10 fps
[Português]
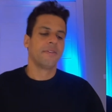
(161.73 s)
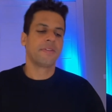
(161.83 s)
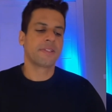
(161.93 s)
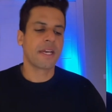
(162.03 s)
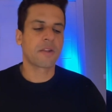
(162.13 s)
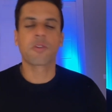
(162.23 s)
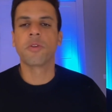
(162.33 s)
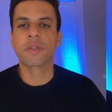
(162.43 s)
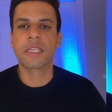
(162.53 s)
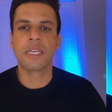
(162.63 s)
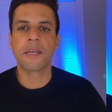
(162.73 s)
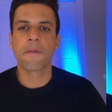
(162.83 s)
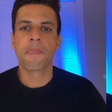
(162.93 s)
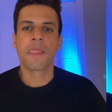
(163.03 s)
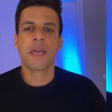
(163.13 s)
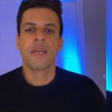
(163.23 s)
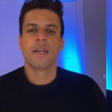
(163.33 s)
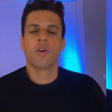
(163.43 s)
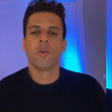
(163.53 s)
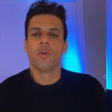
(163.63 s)
fizeram com que
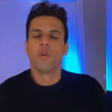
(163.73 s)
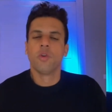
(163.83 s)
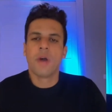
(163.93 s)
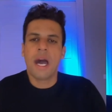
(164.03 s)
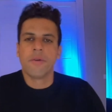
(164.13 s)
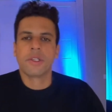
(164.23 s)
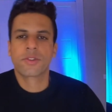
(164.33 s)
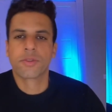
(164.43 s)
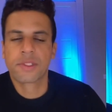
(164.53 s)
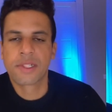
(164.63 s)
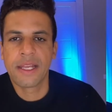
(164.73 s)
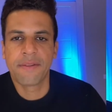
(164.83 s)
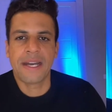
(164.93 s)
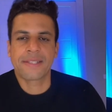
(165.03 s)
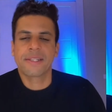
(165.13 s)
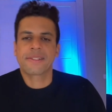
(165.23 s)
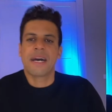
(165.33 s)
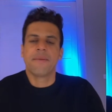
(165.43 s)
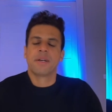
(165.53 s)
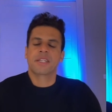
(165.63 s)
o Howard Schultz levasse a
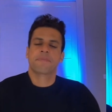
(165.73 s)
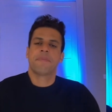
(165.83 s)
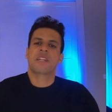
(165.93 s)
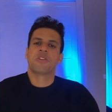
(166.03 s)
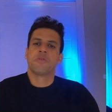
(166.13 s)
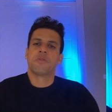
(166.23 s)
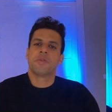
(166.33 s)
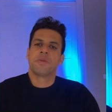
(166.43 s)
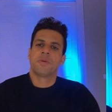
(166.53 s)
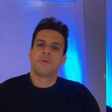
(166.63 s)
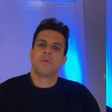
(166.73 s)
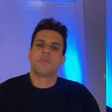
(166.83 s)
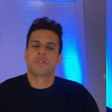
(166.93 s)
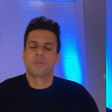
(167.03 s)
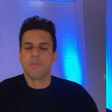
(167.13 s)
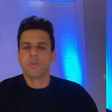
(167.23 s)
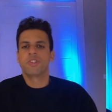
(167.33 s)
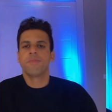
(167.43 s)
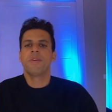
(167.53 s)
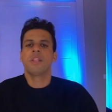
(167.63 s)
Starbucks para o os
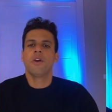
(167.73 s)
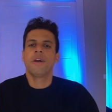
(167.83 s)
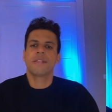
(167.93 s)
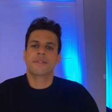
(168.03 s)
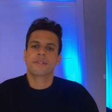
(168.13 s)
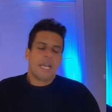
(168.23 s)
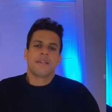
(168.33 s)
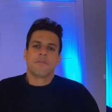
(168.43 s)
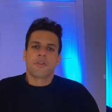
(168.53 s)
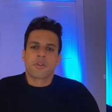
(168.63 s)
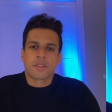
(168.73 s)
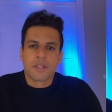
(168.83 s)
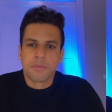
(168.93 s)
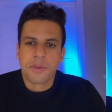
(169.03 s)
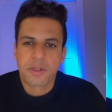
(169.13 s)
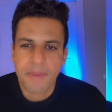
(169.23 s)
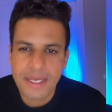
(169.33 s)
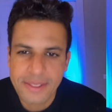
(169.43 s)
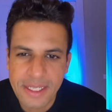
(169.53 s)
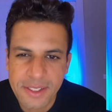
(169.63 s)
multibilhões. E aí eu vou contando um pouco
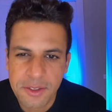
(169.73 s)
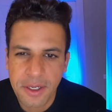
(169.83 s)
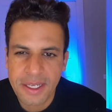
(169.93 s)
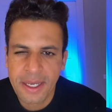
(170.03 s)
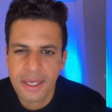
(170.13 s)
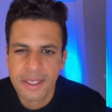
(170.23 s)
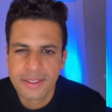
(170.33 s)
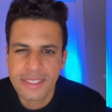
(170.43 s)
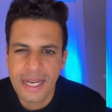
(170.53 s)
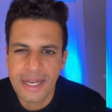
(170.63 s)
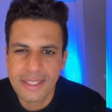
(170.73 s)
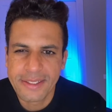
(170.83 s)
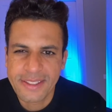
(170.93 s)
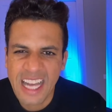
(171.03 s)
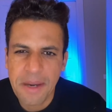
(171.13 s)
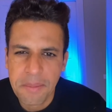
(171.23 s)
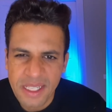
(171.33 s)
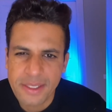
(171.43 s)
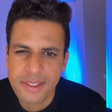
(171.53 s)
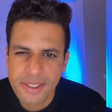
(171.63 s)
mais da história da
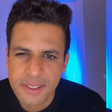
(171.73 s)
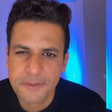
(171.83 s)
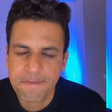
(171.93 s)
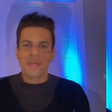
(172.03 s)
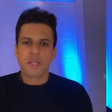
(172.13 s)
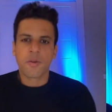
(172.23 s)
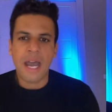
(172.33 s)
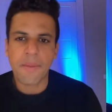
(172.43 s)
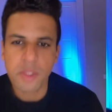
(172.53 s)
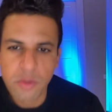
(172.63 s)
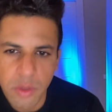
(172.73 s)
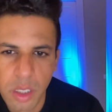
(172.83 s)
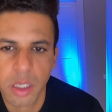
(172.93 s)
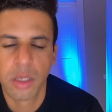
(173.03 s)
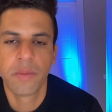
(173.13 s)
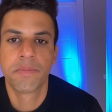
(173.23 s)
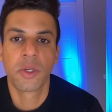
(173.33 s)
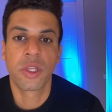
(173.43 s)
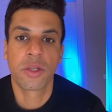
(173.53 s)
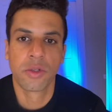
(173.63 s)
Starbucks. Primeiro hábito
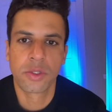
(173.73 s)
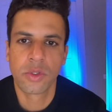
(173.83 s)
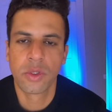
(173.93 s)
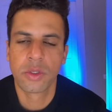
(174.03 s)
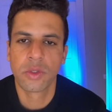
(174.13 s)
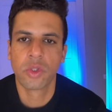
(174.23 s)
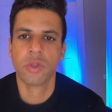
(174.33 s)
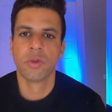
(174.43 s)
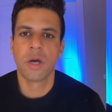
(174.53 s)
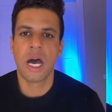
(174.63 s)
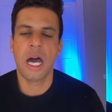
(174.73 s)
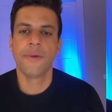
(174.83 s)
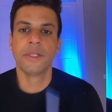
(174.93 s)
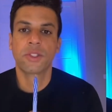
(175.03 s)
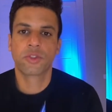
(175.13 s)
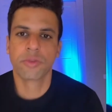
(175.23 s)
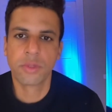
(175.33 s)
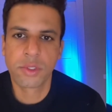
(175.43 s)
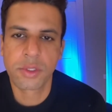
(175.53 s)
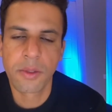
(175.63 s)
poderoso do Howard
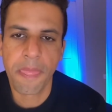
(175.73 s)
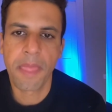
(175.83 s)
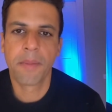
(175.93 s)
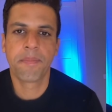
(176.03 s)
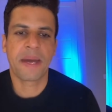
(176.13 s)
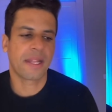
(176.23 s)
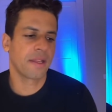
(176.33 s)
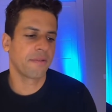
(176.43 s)
Schultz para